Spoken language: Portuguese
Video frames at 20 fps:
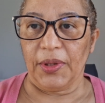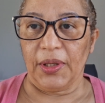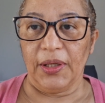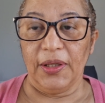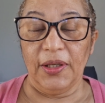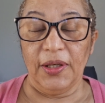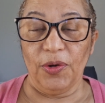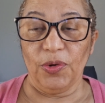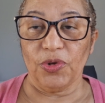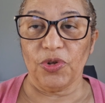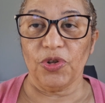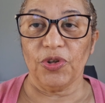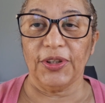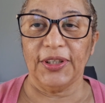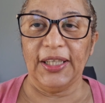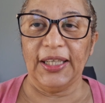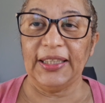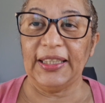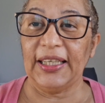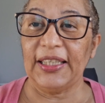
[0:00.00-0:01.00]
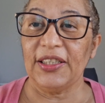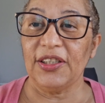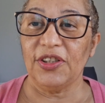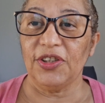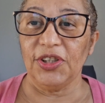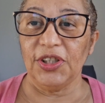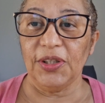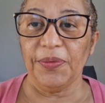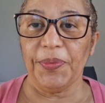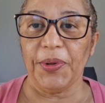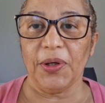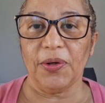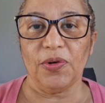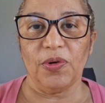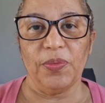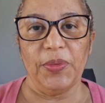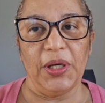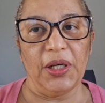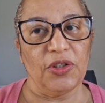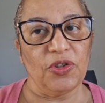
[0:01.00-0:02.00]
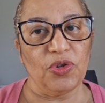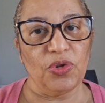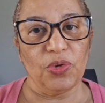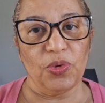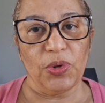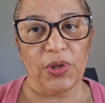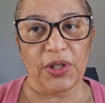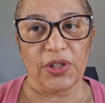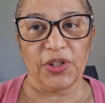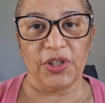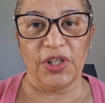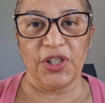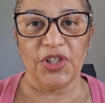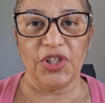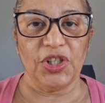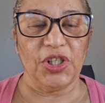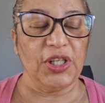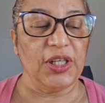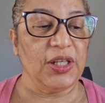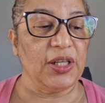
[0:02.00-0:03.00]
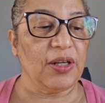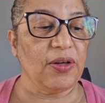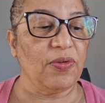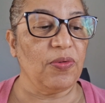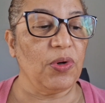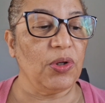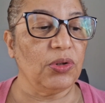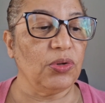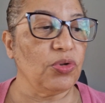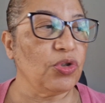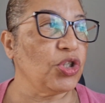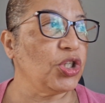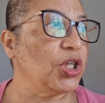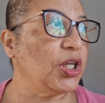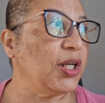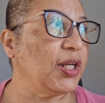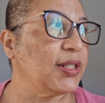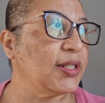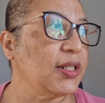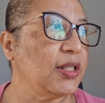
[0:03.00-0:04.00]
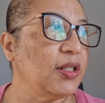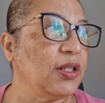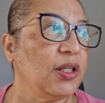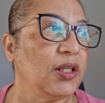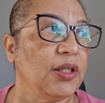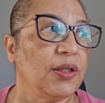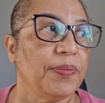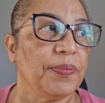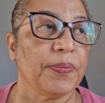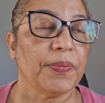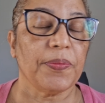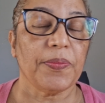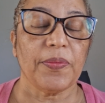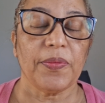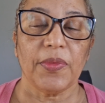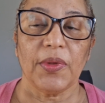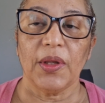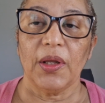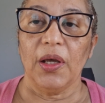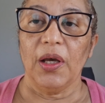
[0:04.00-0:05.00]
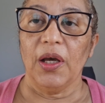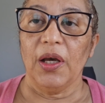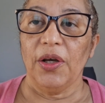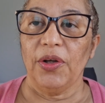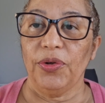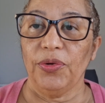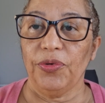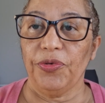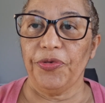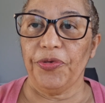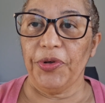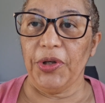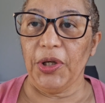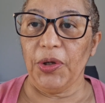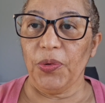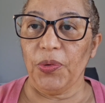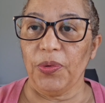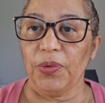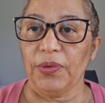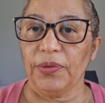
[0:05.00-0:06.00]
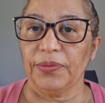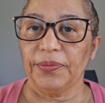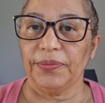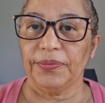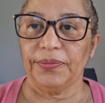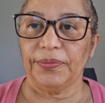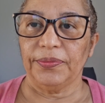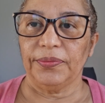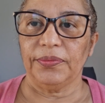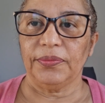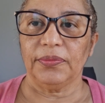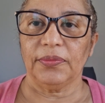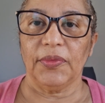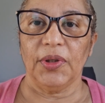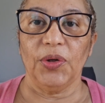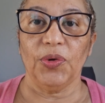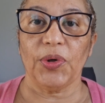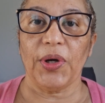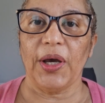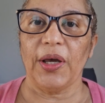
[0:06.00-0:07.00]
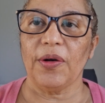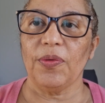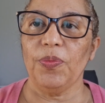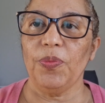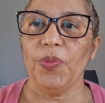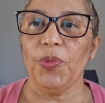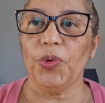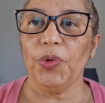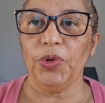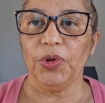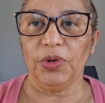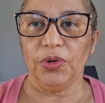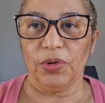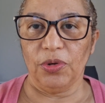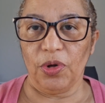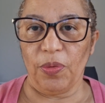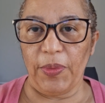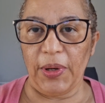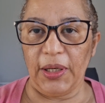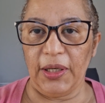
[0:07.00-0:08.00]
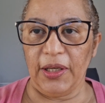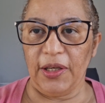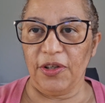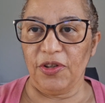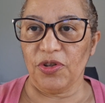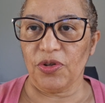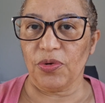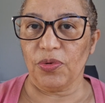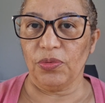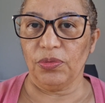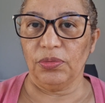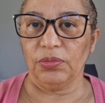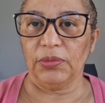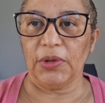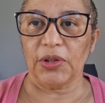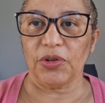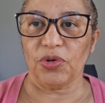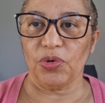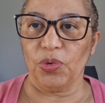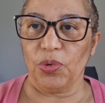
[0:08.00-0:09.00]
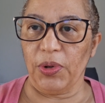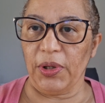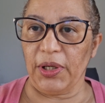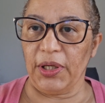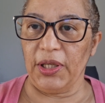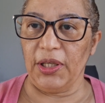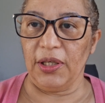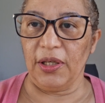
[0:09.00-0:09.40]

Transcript: E eu sou danadinha para comer açúcar, gente. E quando chega assim no frio, eu quero muito tomar leite com açúcar e